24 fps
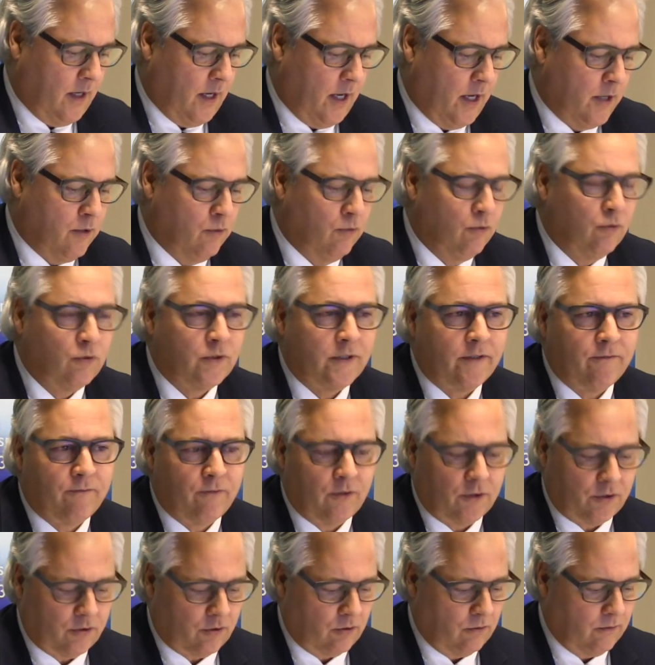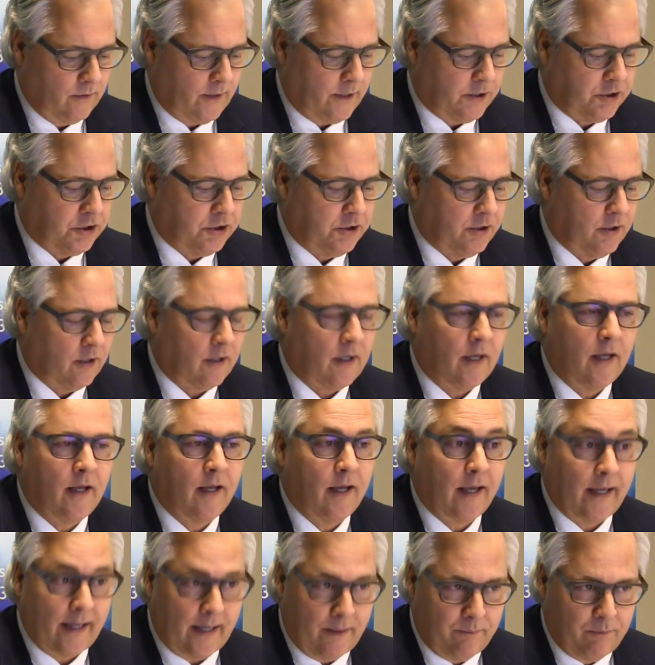Et nous nous efforçons d'agir
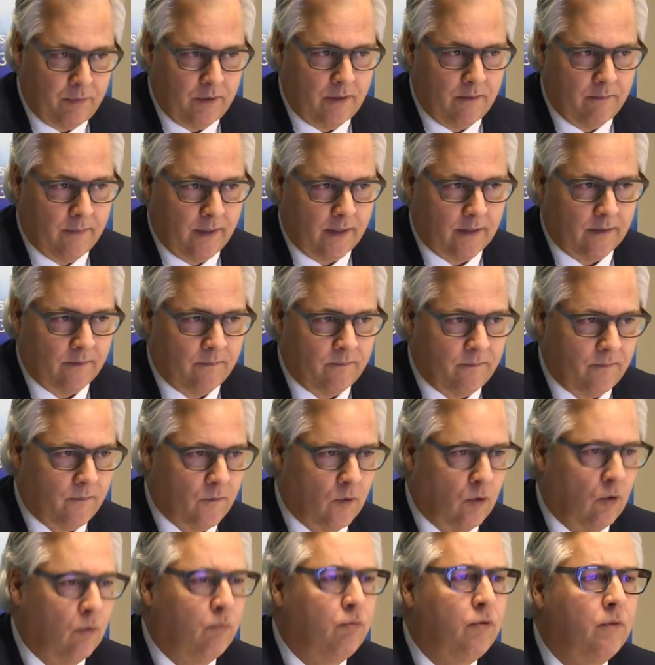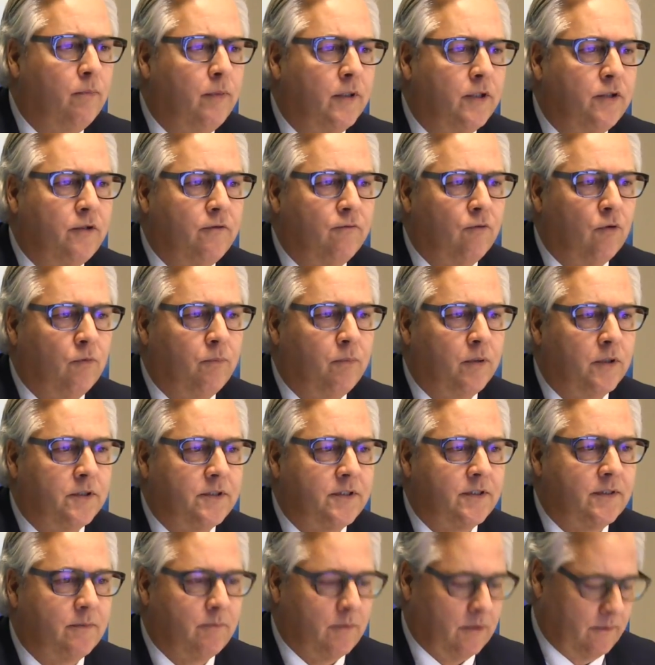rapidement, au plus bas niveau
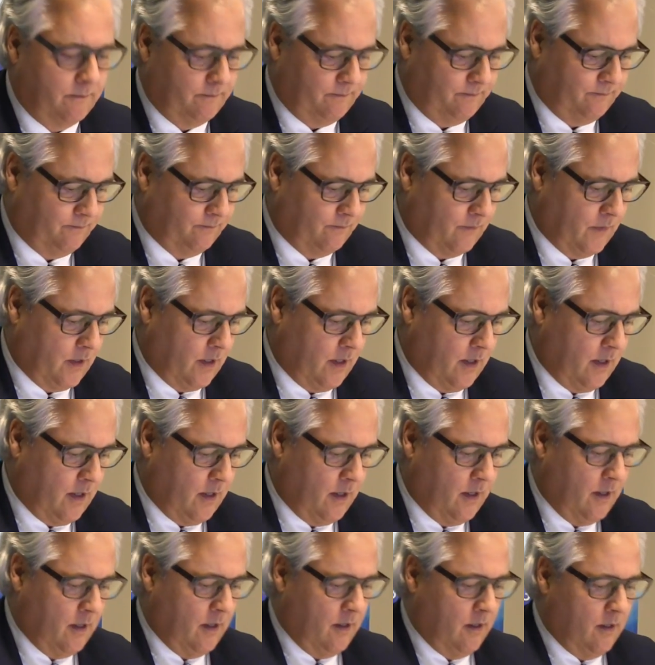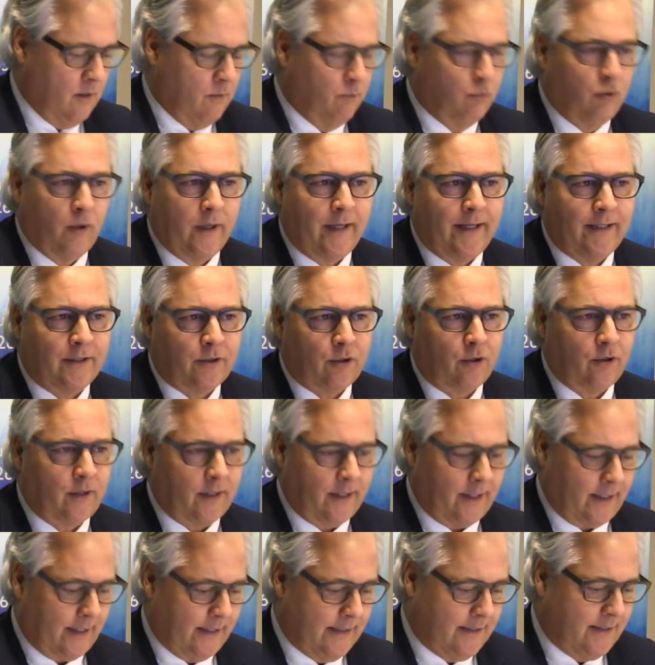possible. Pour être
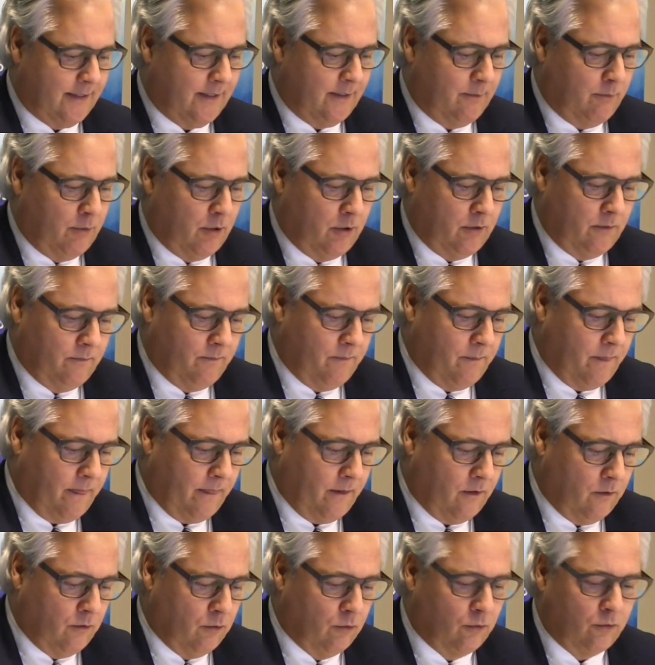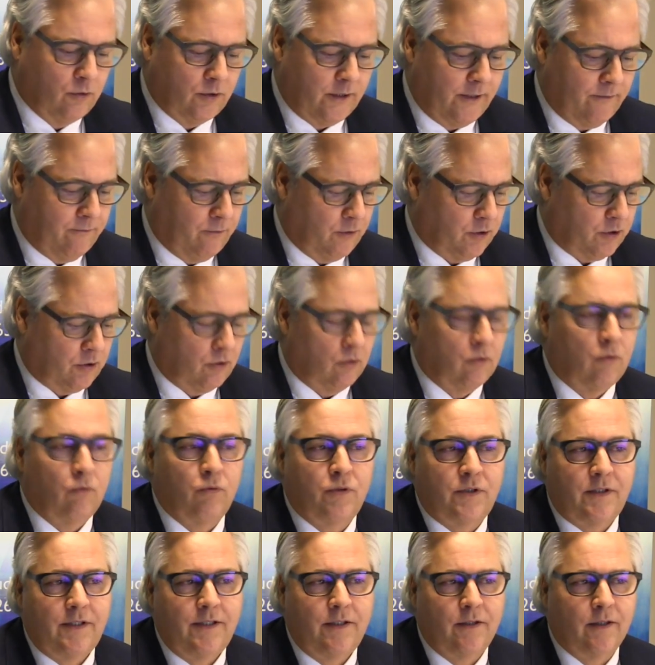crédibles, nous nous efforçons
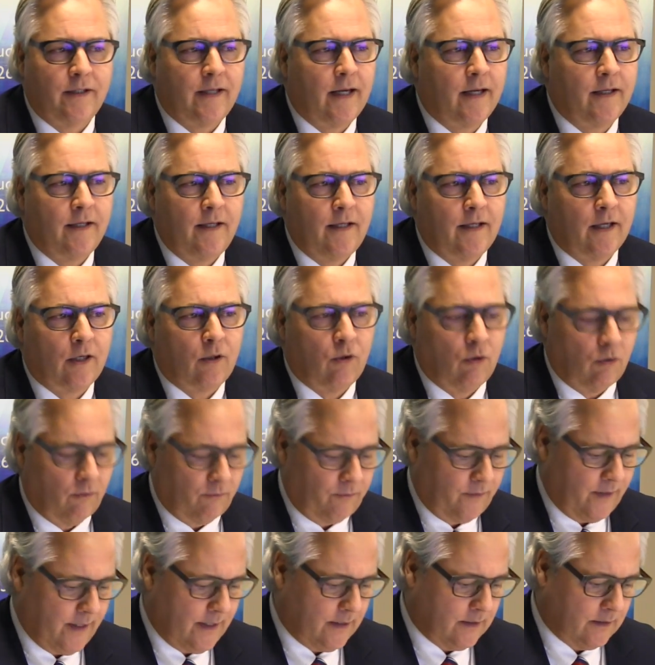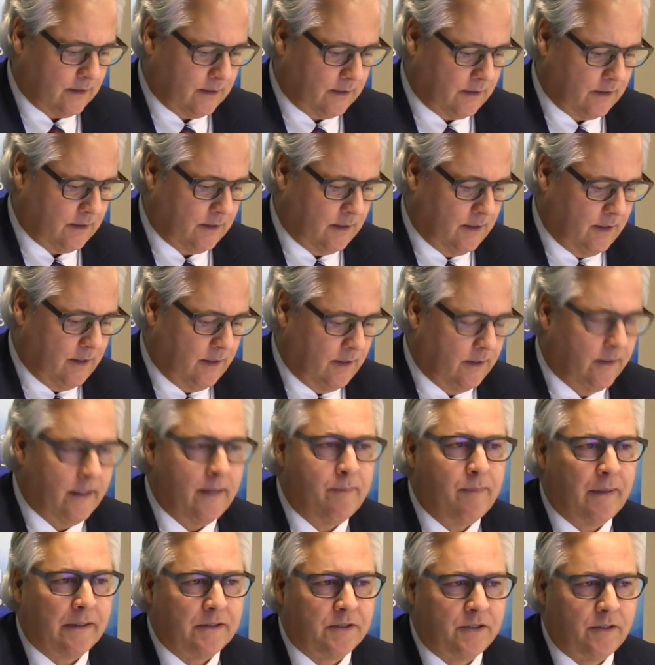aussi de gagner la confiance des
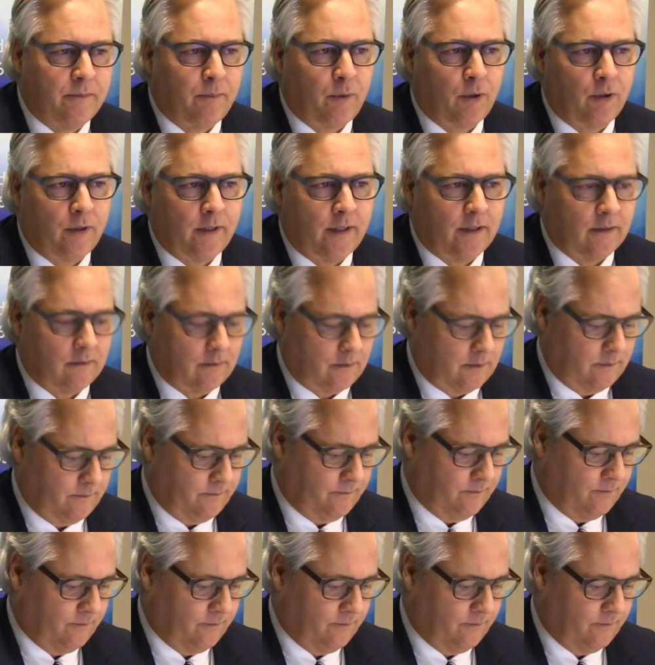parties prenantes.